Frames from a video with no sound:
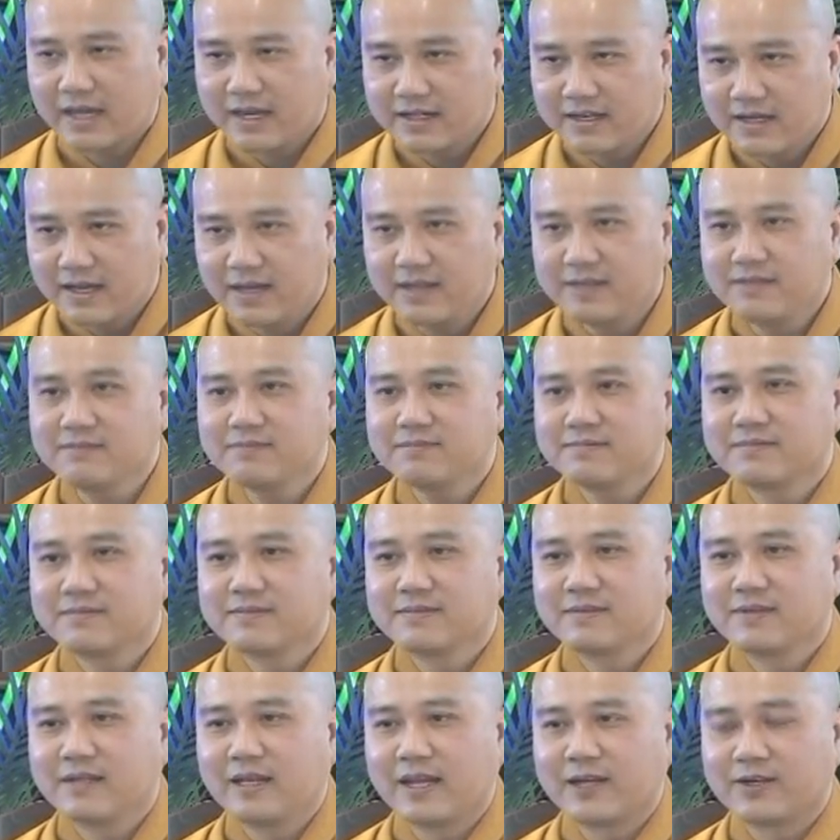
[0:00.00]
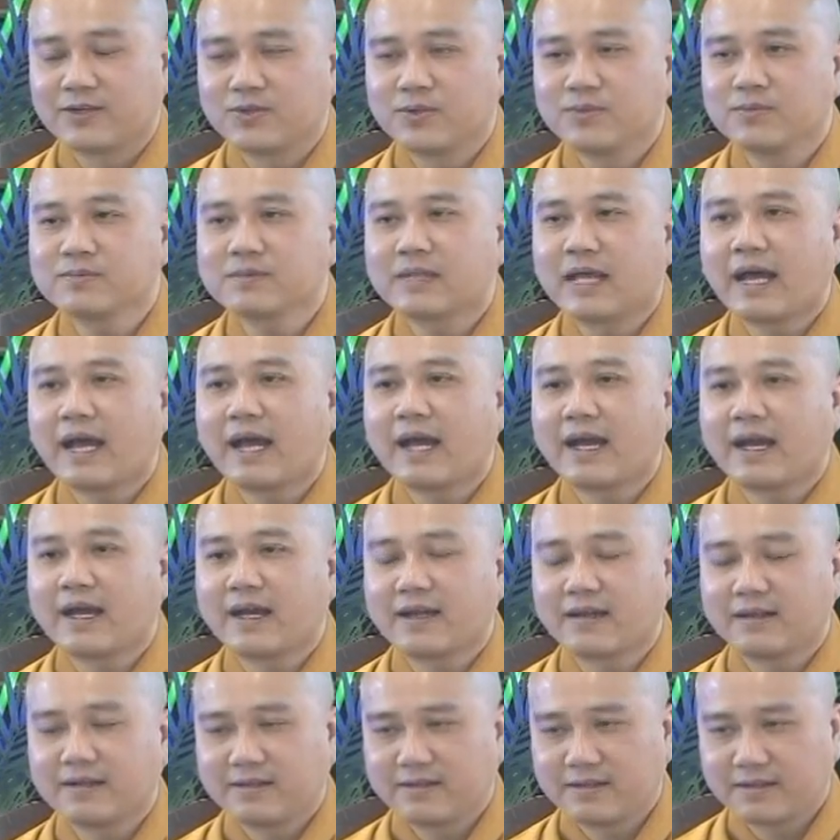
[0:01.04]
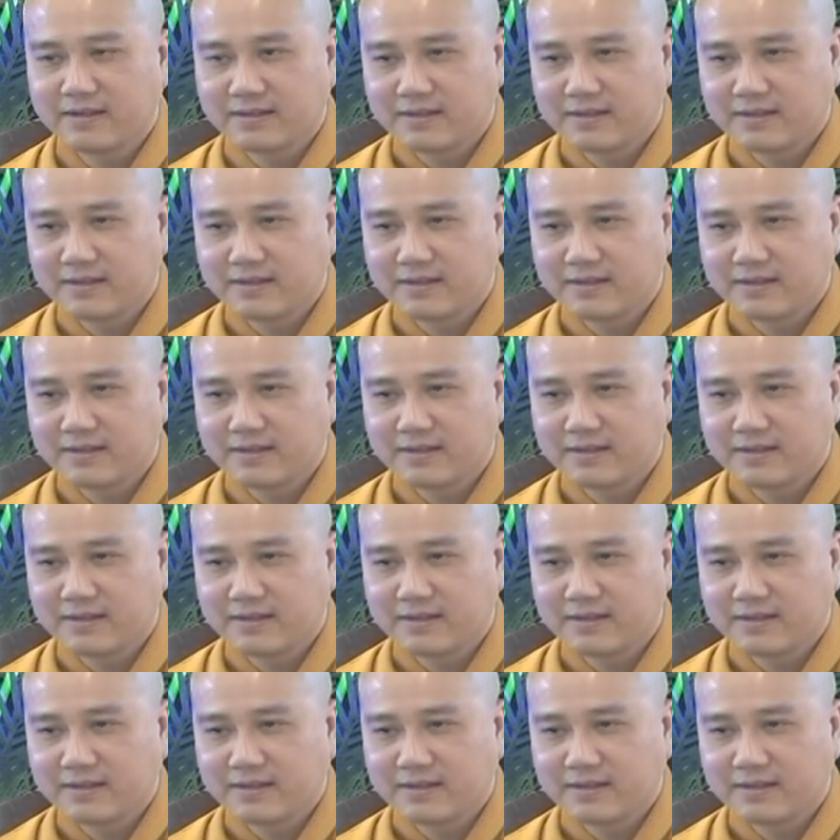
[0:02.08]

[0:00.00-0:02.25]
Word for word: Kế đến là chúng ta